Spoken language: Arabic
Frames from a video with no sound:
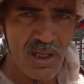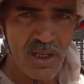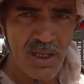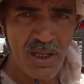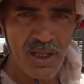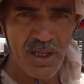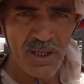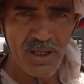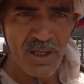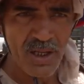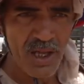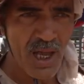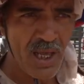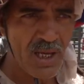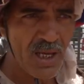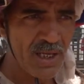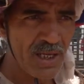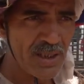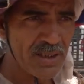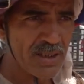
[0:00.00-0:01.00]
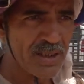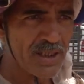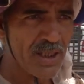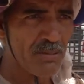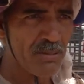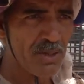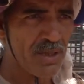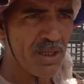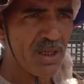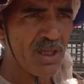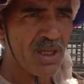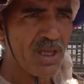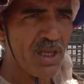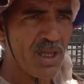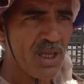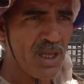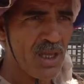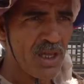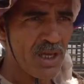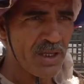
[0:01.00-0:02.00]
الخاله كانت تدير
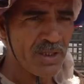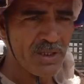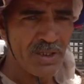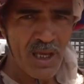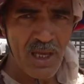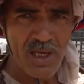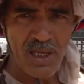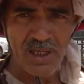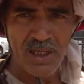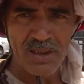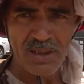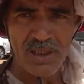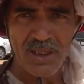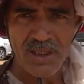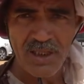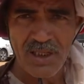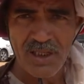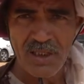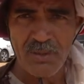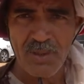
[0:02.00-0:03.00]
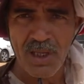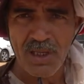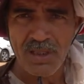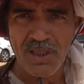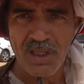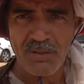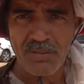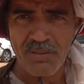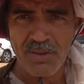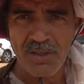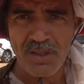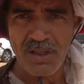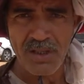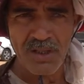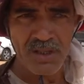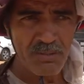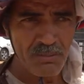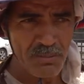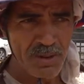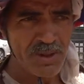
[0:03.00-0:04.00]
الخاله كانت تدير 300 الف
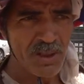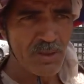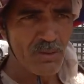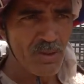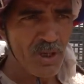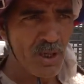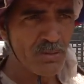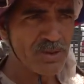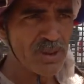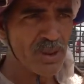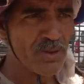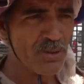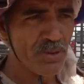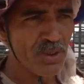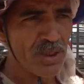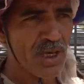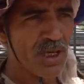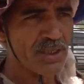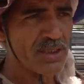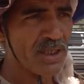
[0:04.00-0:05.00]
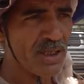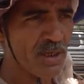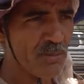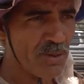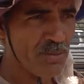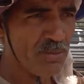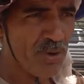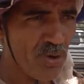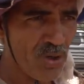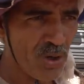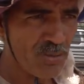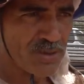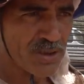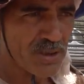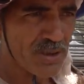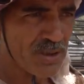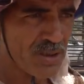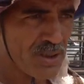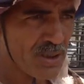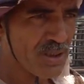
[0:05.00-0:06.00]
250 دركا هذه
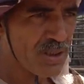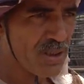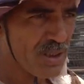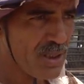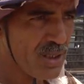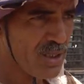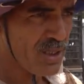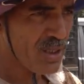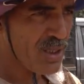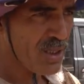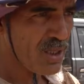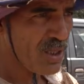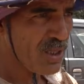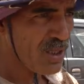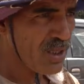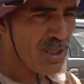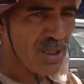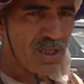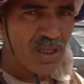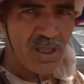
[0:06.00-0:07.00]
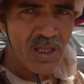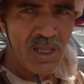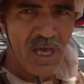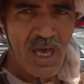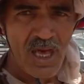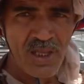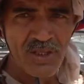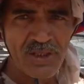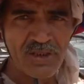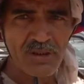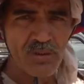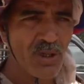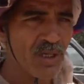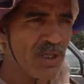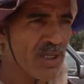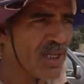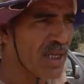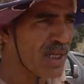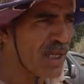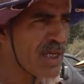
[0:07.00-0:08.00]
450 هذه
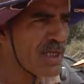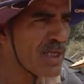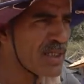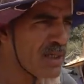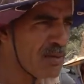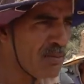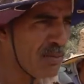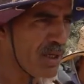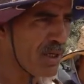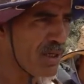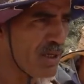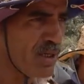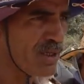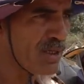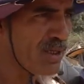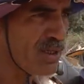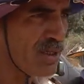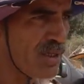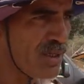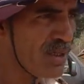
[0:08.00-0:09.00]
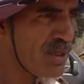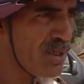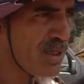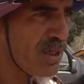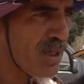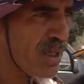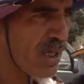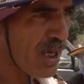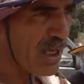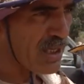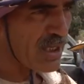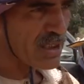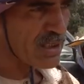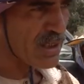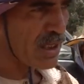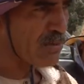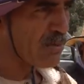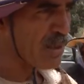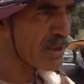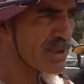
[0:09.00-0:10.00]
الصوالح اللي قلت المال
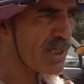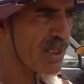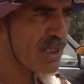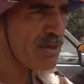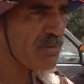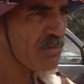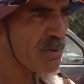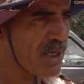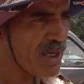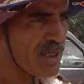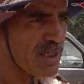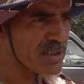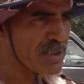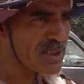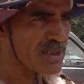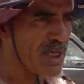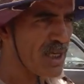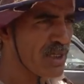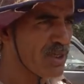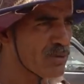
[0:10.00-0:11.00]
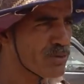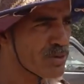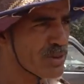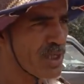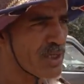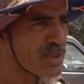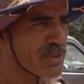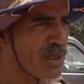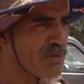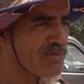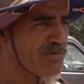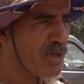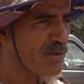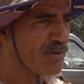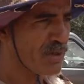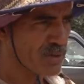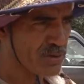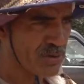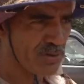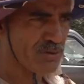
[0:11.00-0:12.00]
قلته المصاريف ما قلته تاع يوسنا
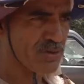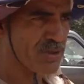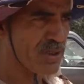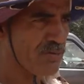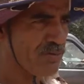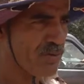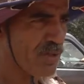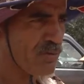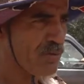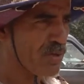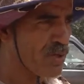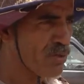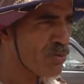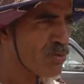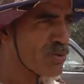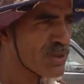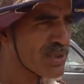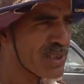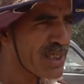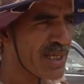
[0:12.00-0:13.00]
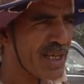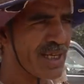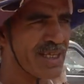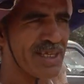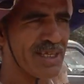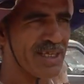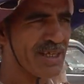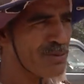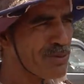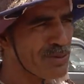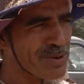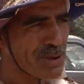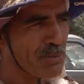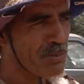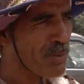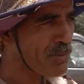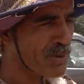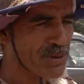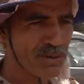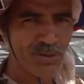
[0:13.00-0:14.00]
الجفاف راك تشوف الجفاف كل شيء راه كل
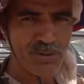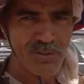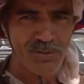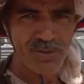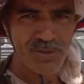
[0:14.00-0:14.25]
شيء بالمصروف